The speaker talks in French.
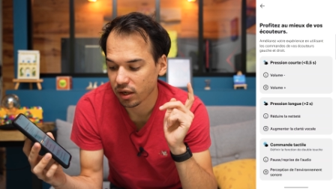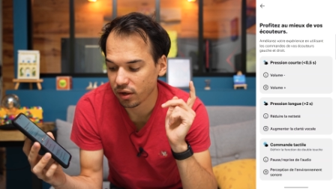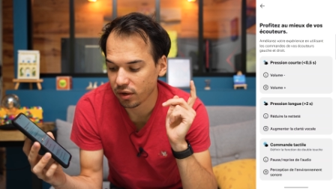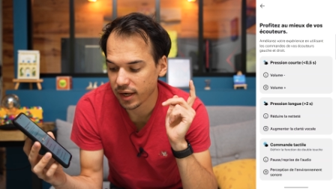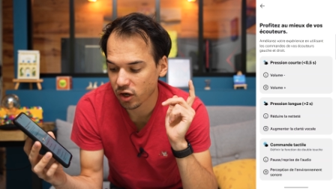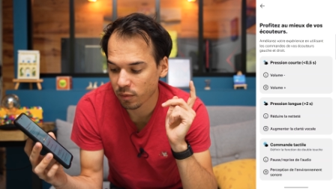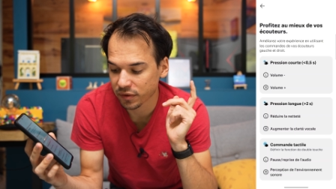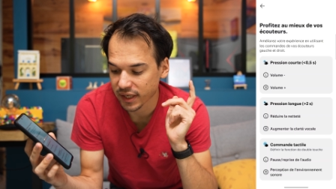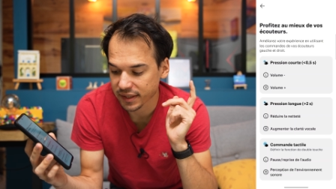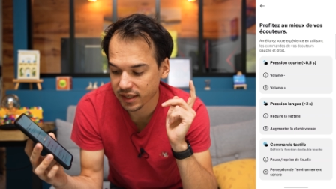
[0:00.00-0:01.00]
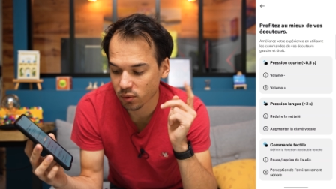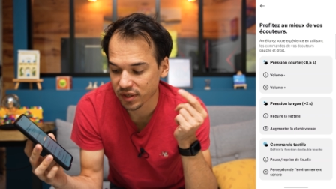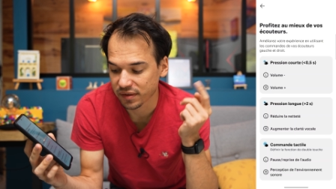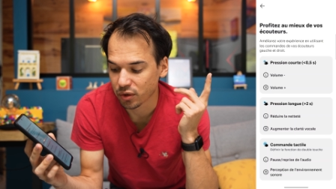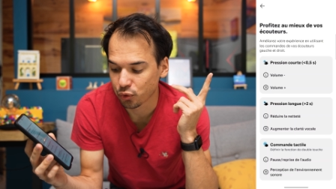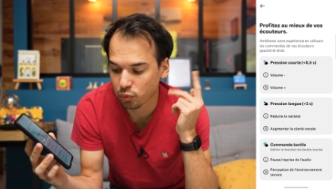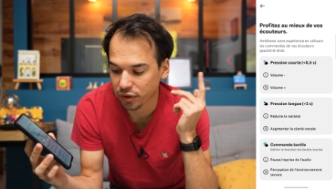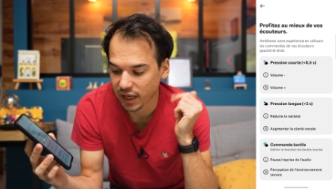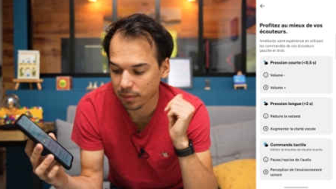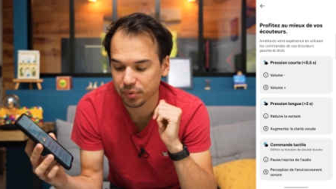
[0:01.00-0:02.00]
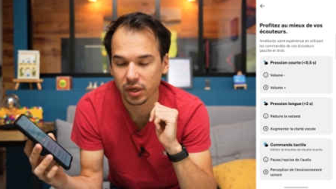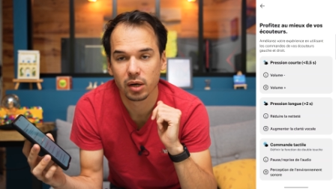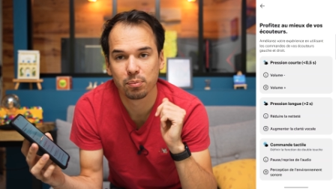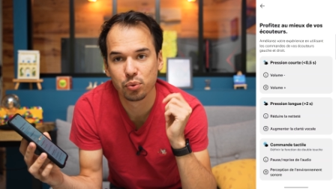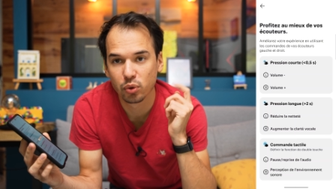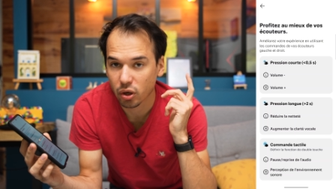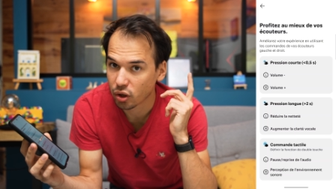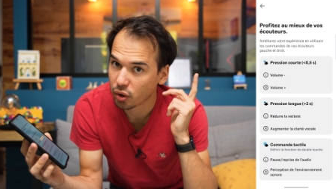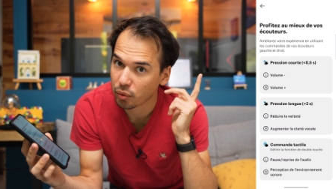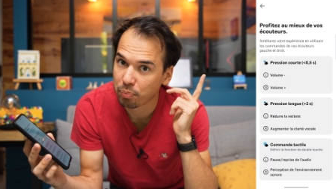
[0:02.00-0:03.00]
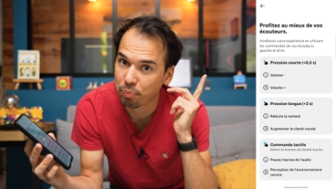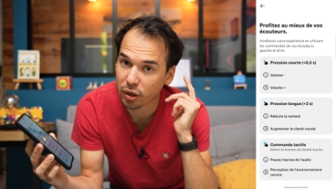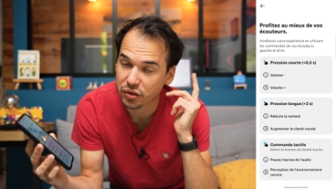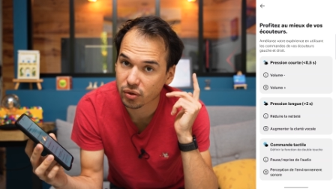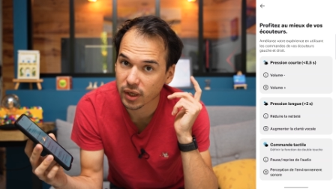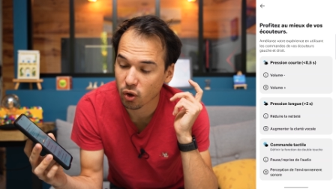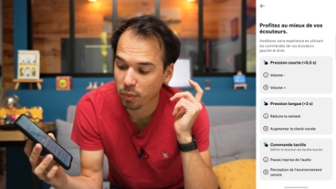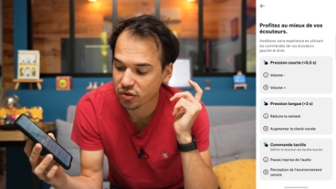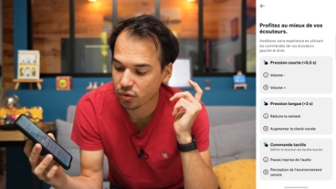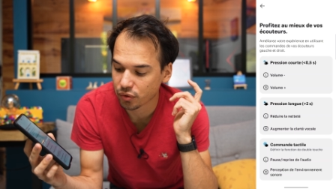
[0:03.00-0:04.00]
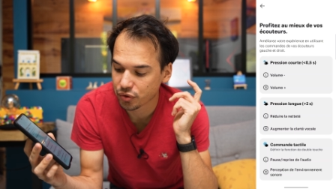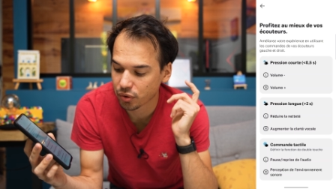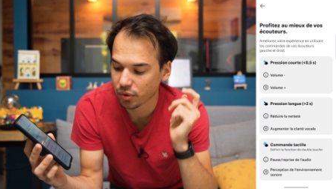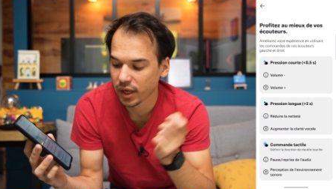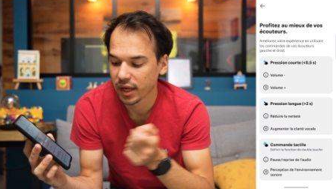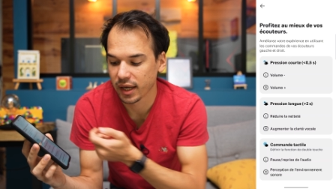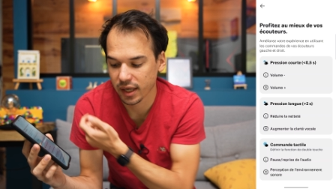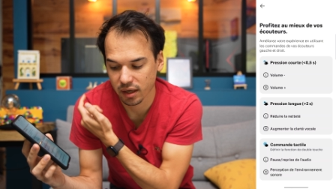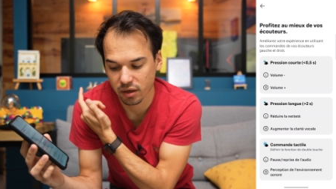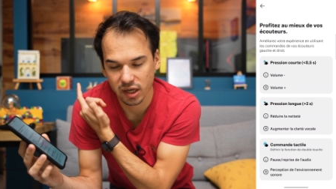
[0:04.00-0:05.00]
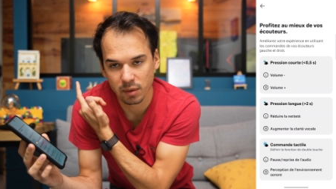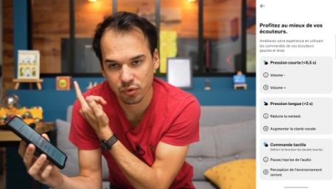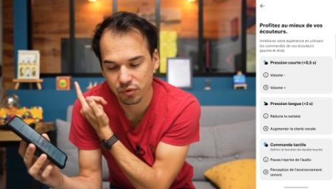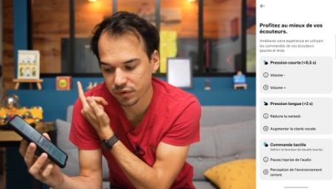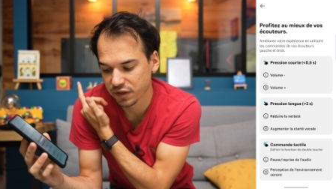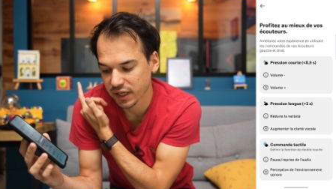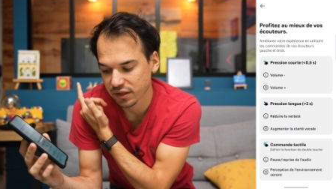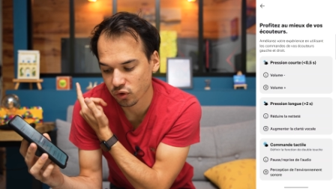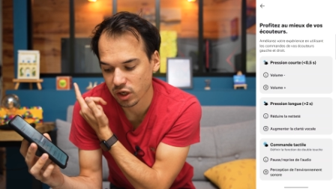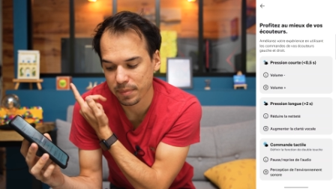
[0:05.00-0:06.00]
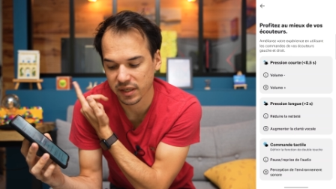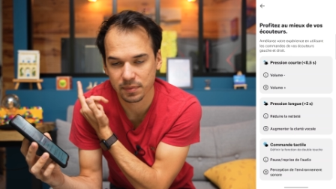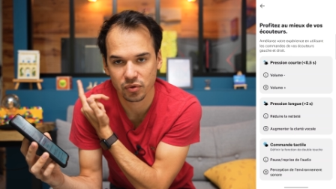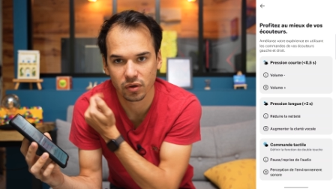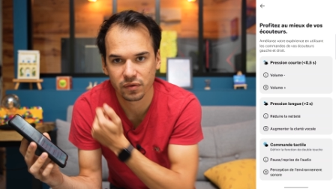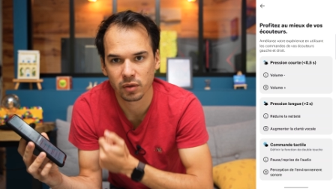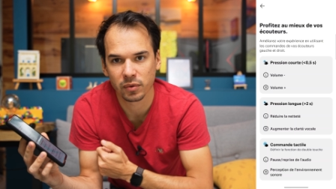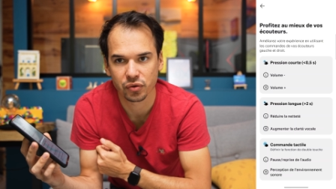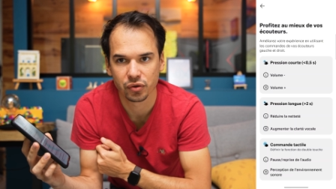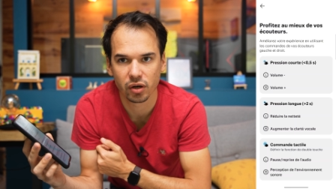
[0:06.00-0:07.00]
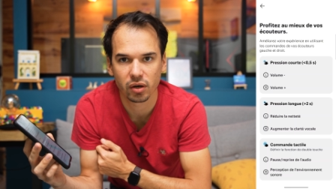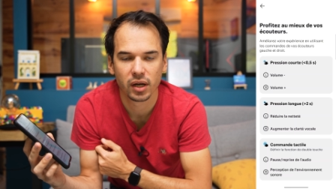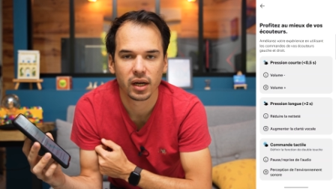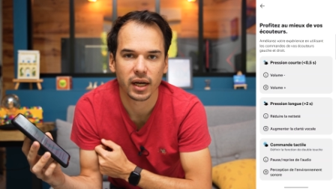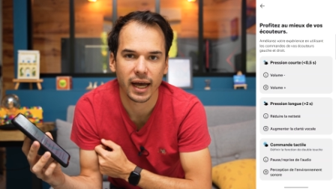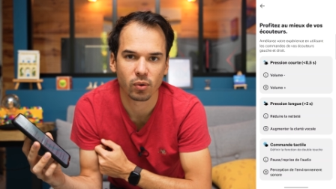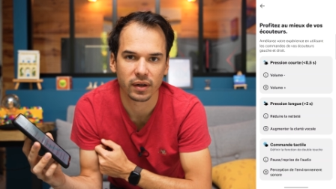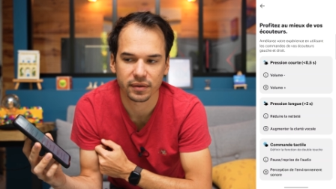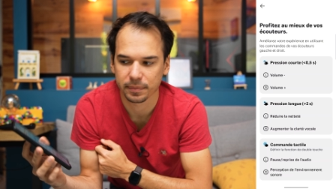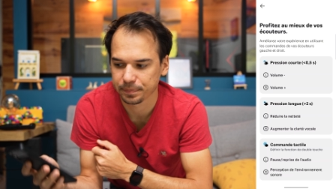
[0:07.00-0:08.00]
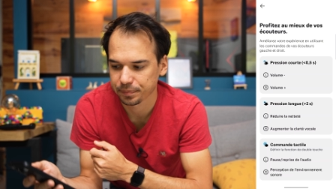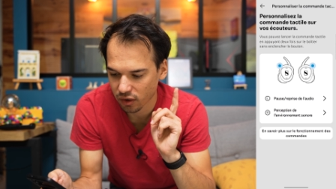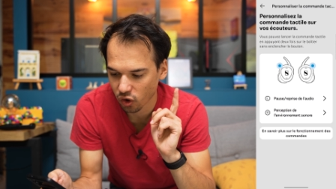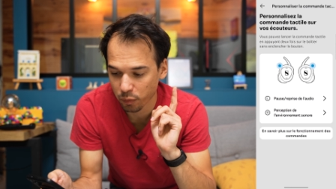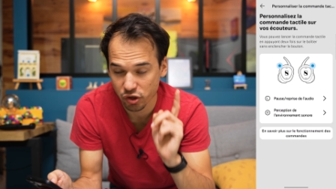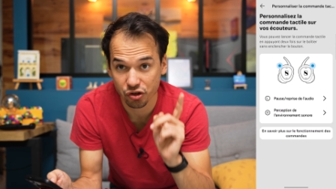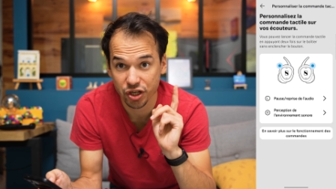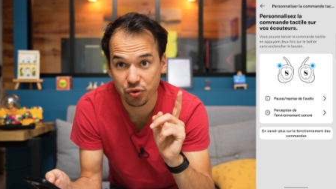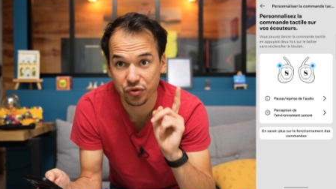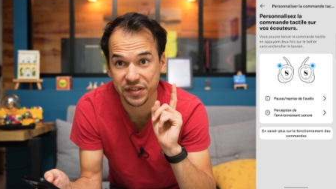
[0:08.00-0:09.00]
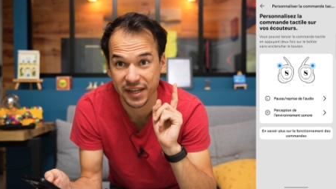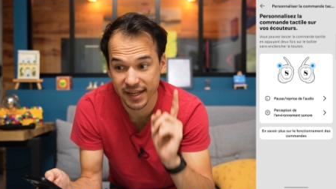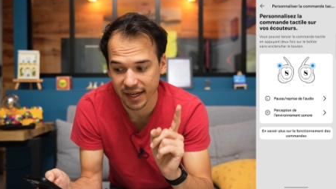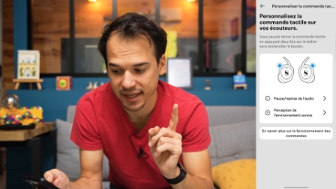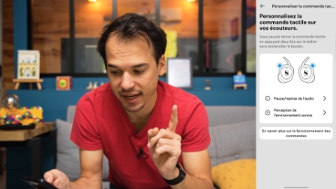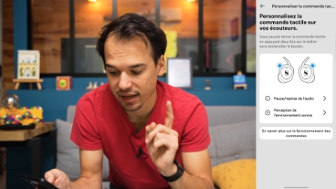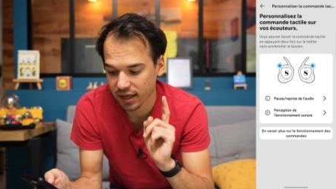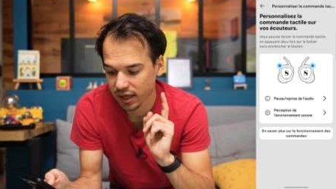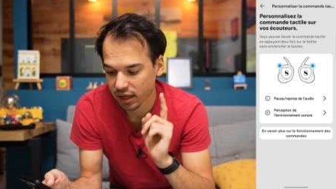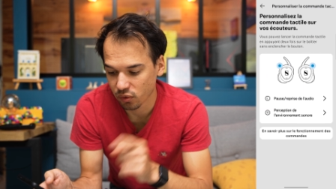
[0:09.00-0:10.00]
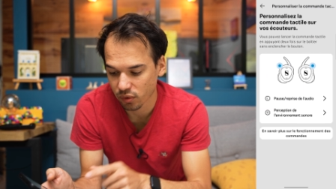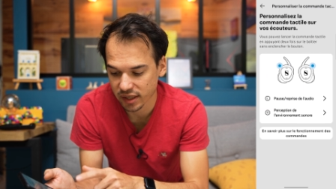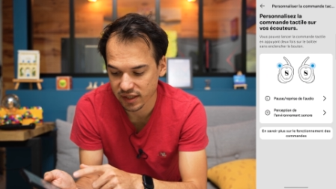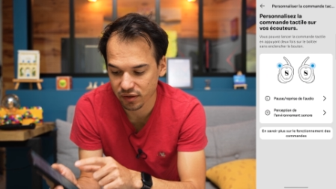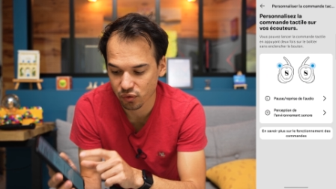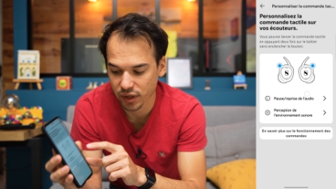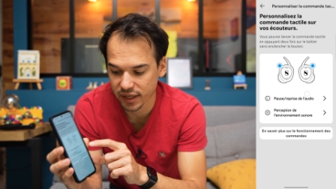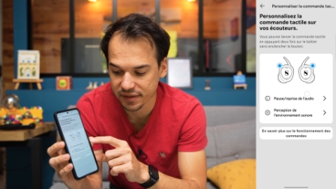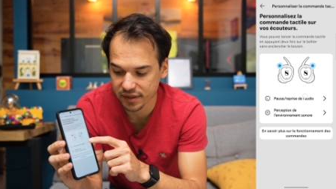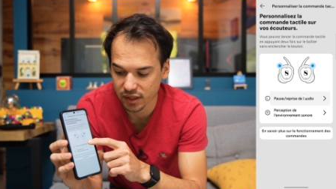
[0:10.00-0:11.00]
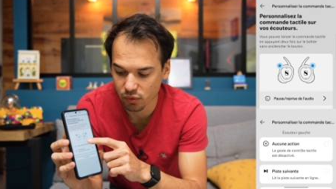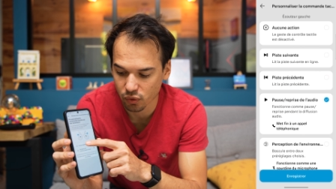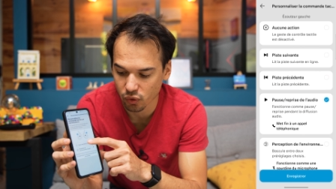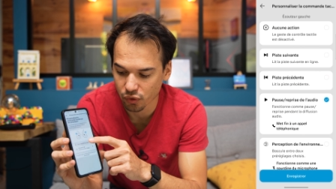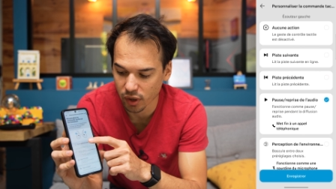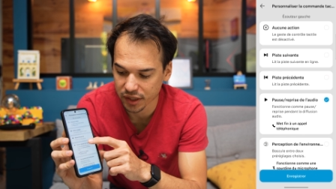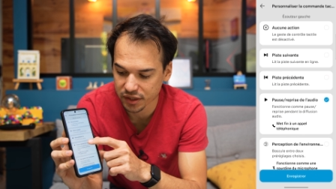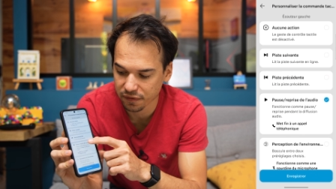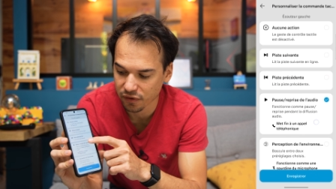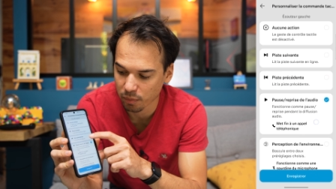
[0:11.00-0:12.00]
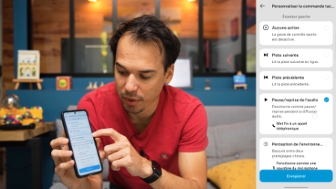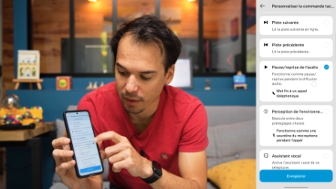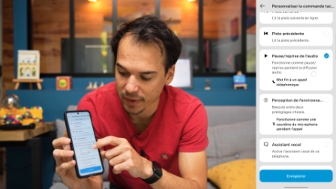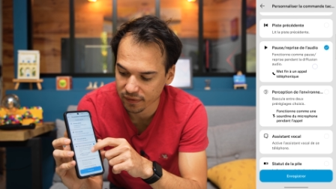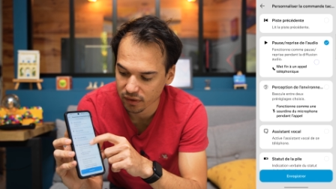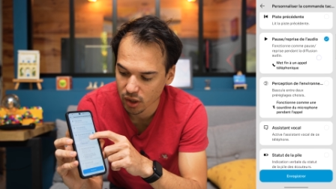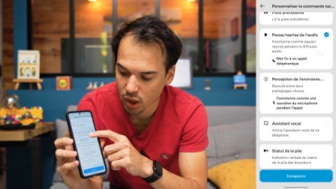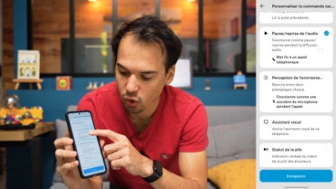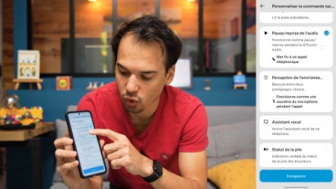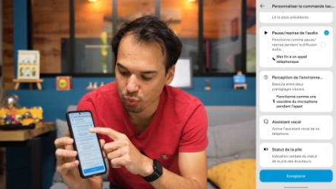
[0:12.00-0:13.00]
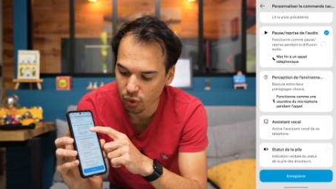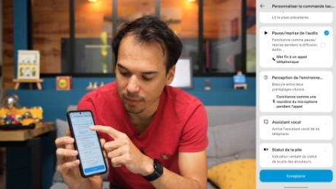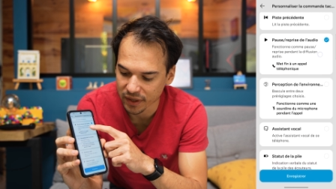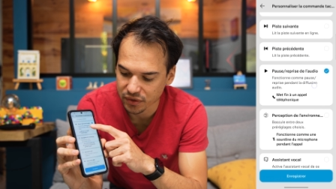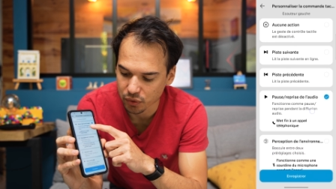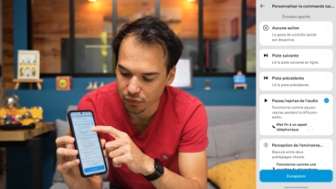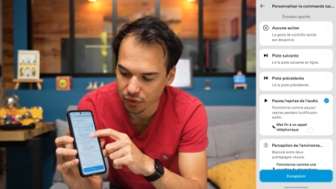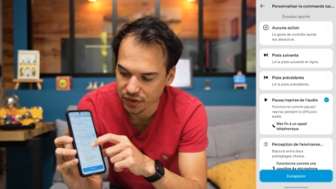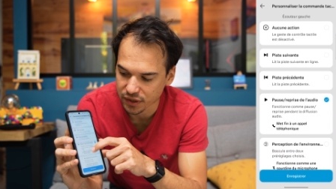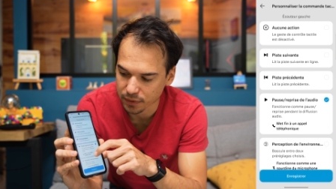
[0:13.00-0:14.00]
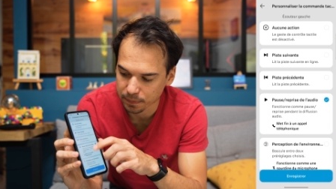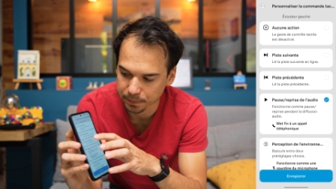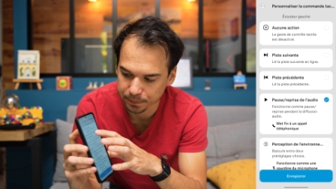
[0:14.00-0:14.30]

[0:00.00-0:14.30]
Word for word: euh, la commande tactile, donc ça c'est le double tap pour euh, pause et reprise de l'audio et euh, la modification de la perception de l'environnement sonore à droite. On peut changer juste cette dernière. Donc là, c'est ce qu'on a ici. Donc on aura différents paramètres qu'on pourra mettre si on veut ici.